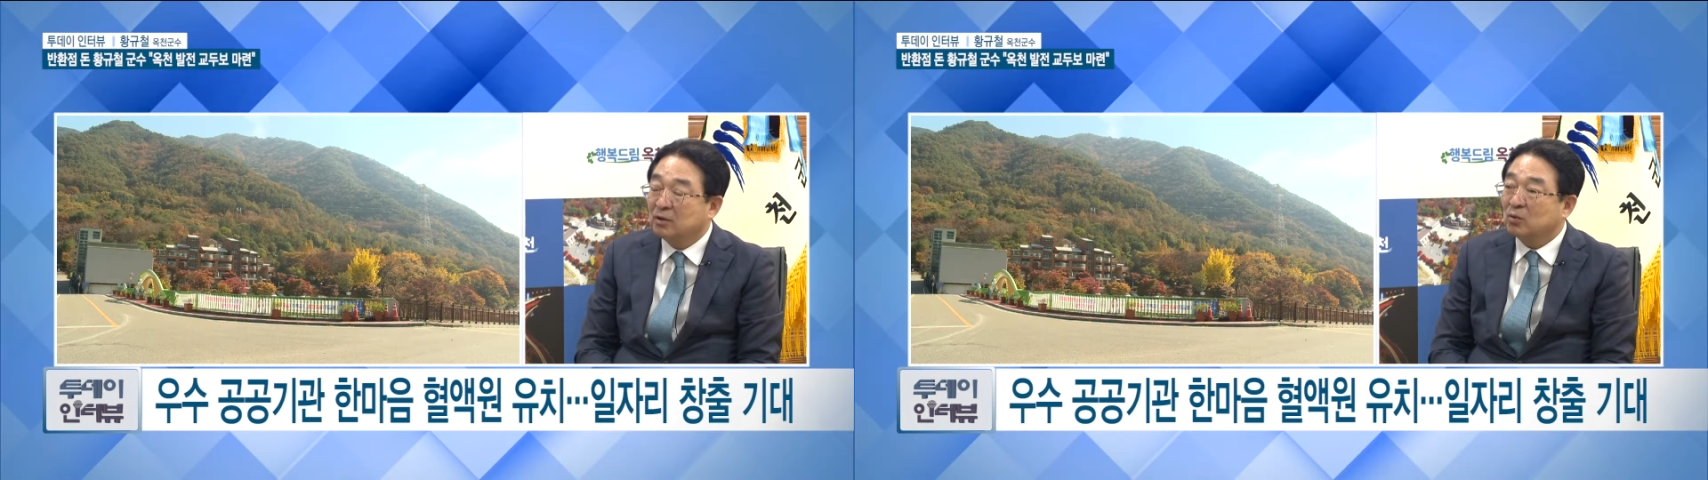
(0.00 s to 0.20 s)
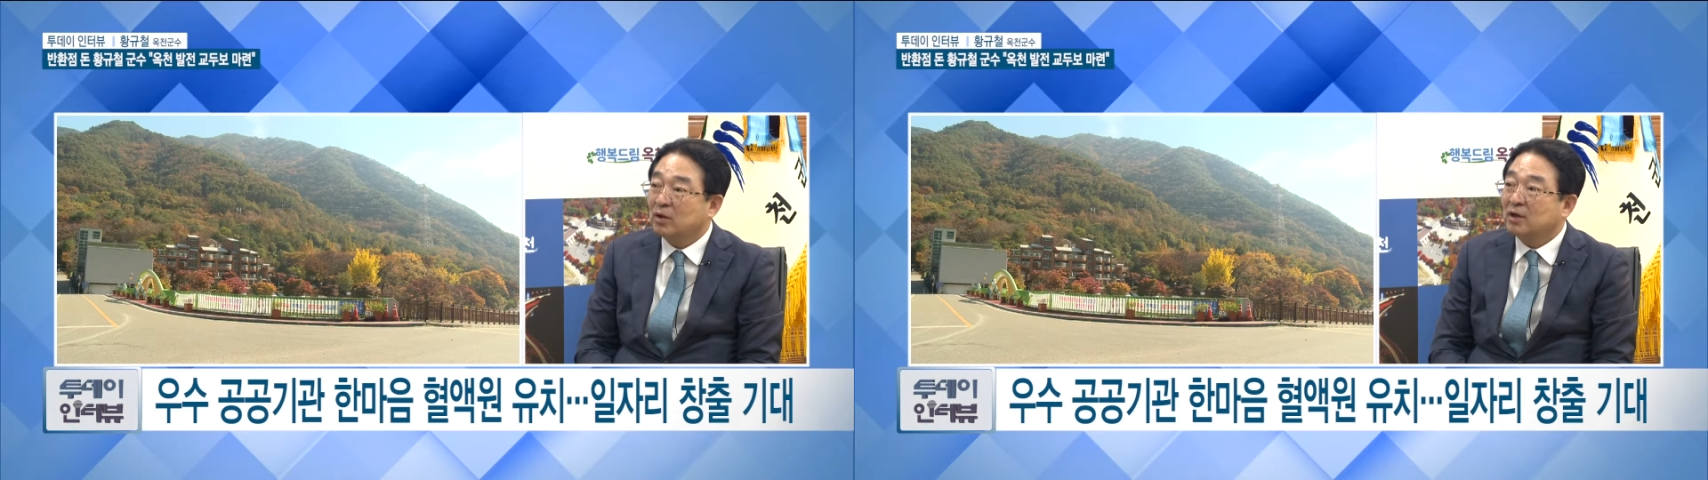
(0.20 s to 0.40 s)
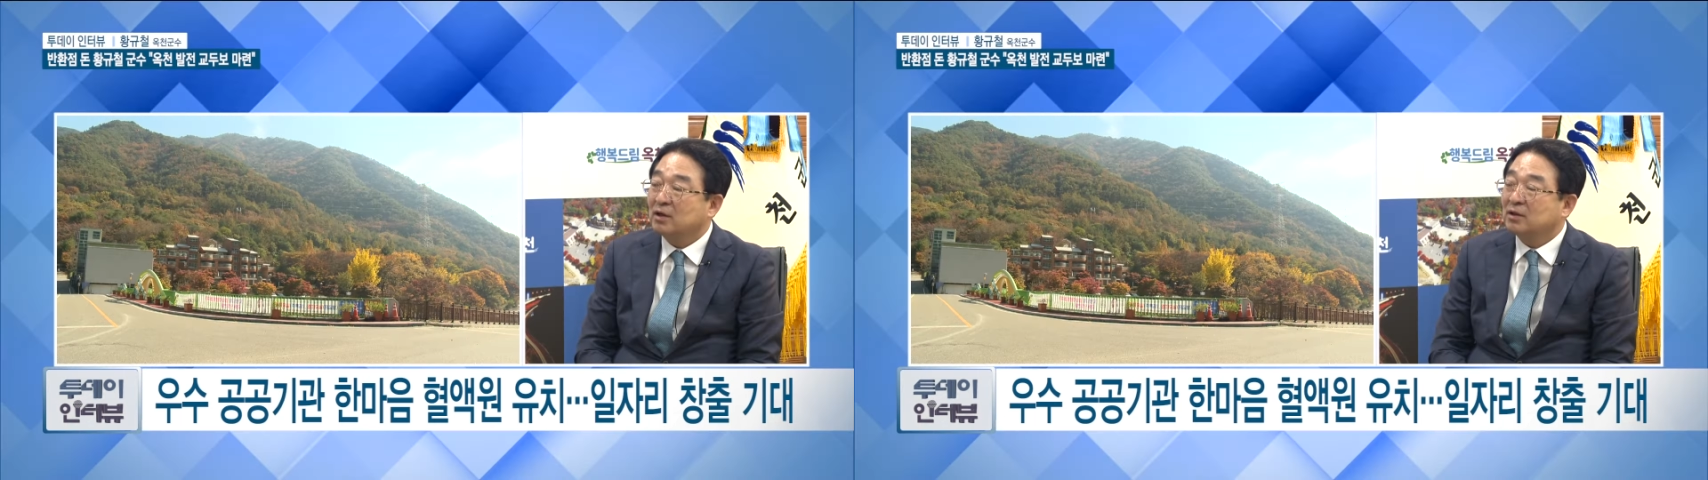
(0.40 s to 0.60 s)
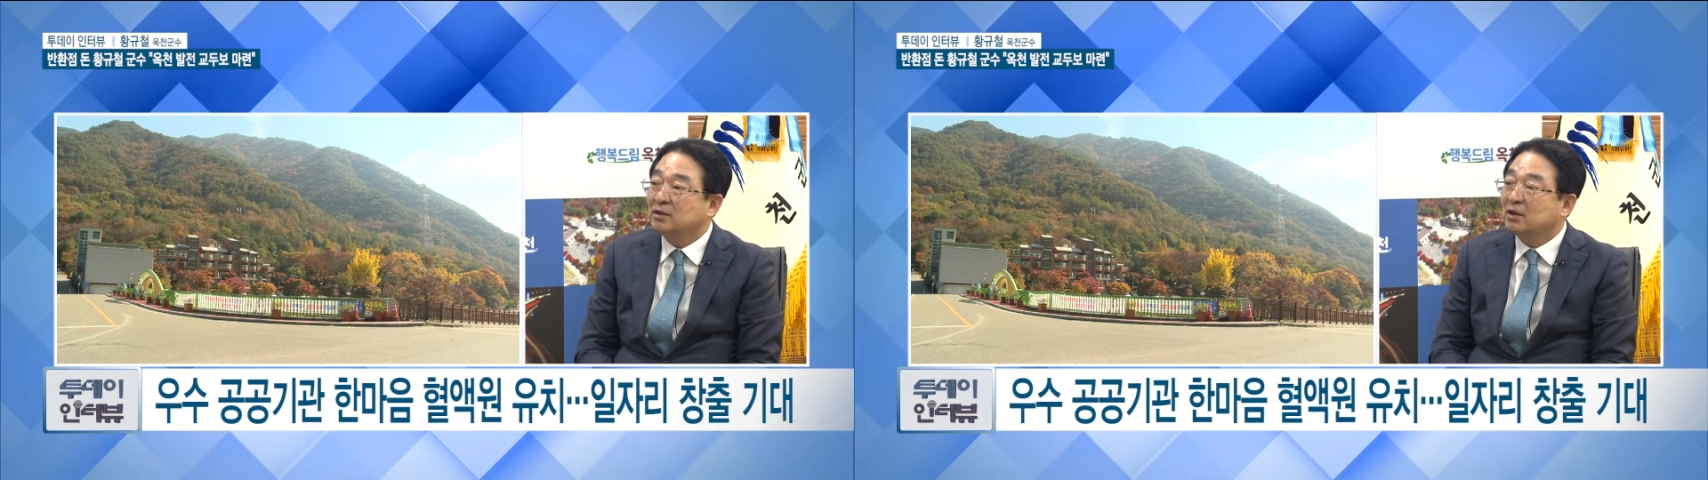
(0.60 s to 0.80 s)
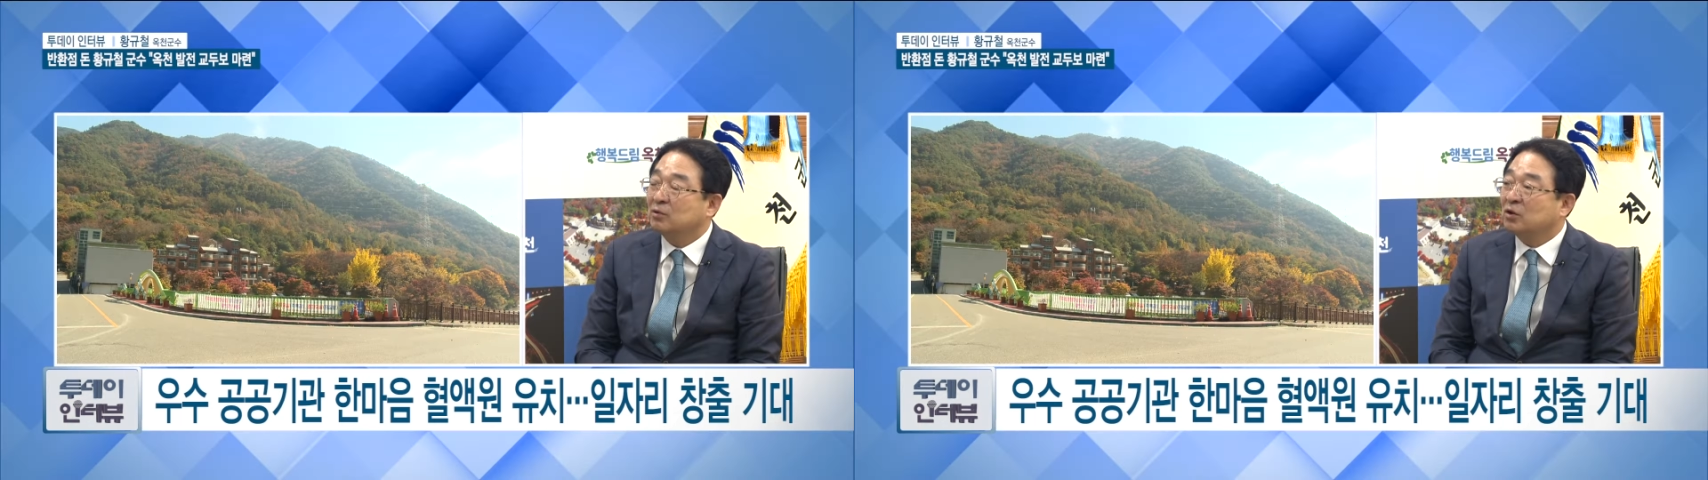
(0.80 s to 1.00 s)
또 하나
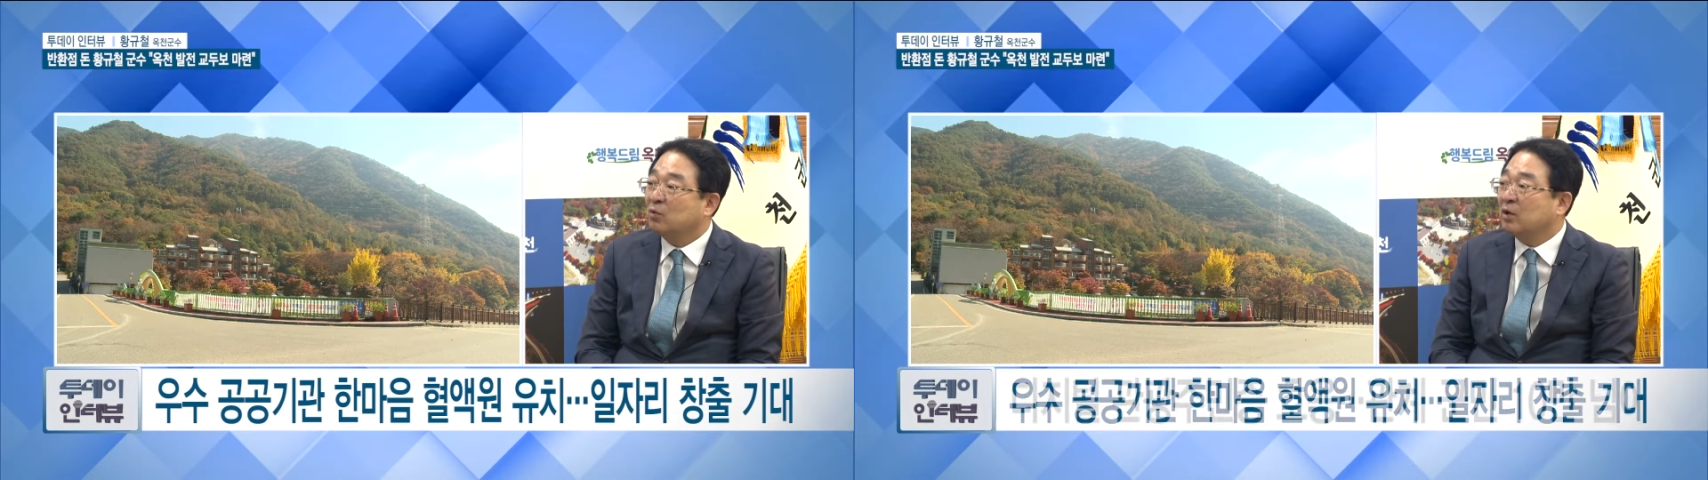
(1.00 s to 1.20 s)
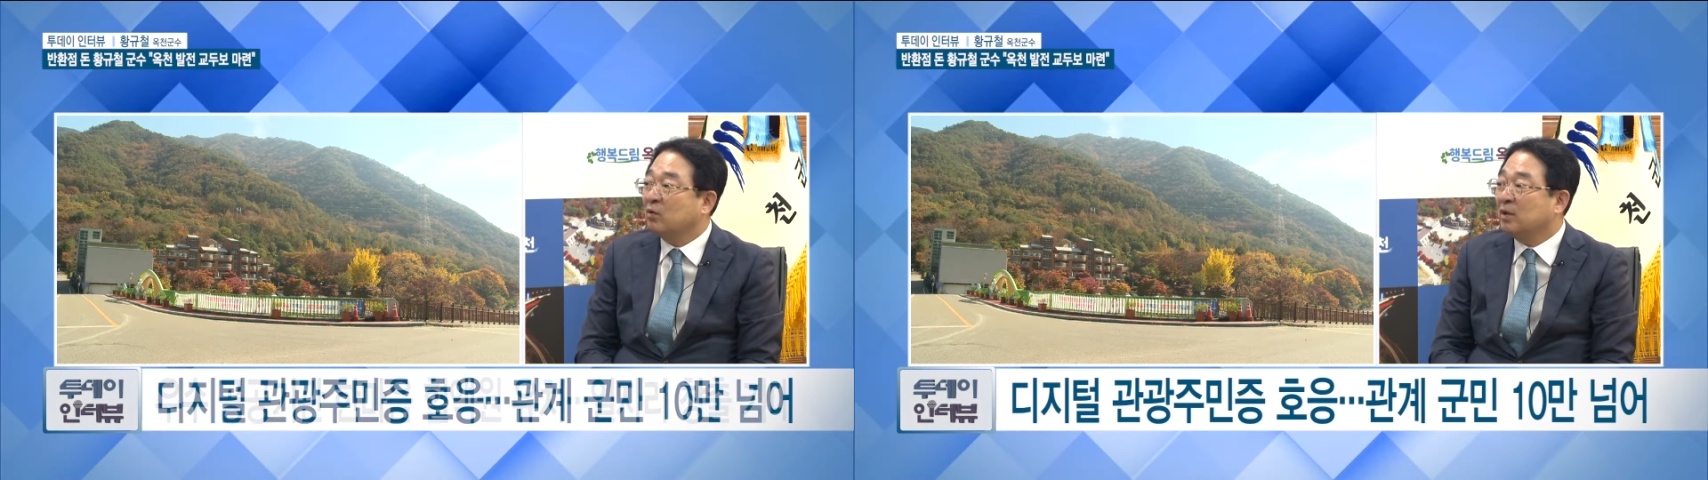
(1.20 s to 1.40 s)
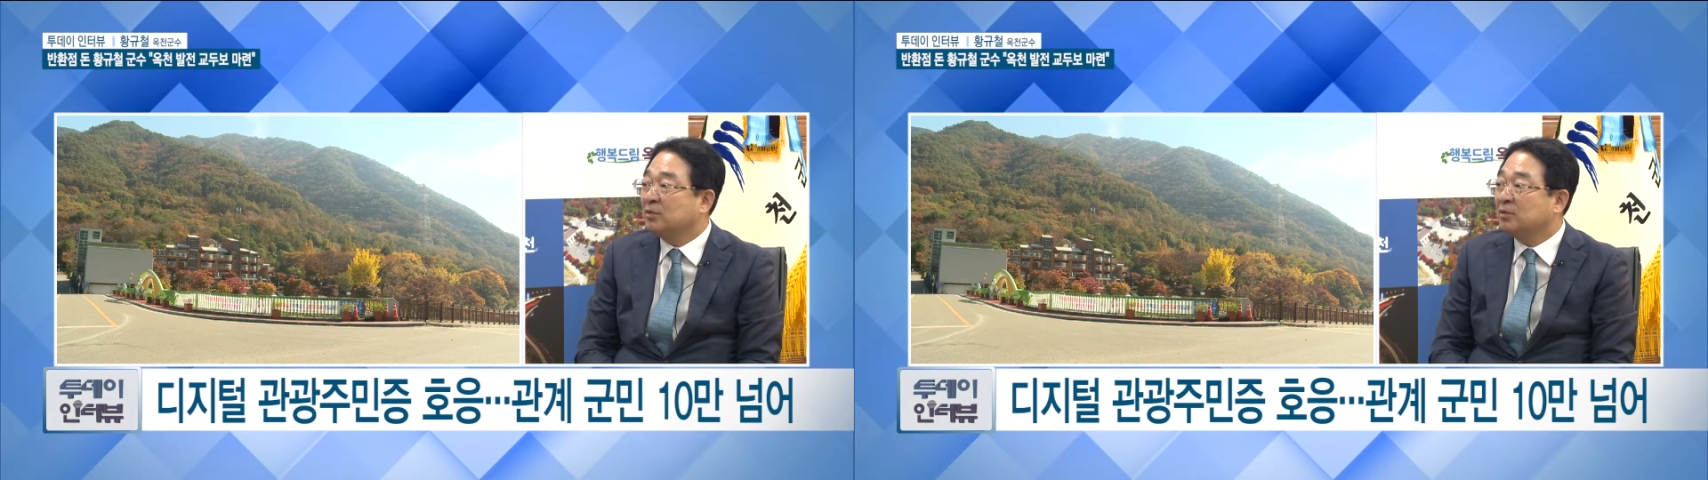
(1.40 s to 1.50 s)
이제 성과라고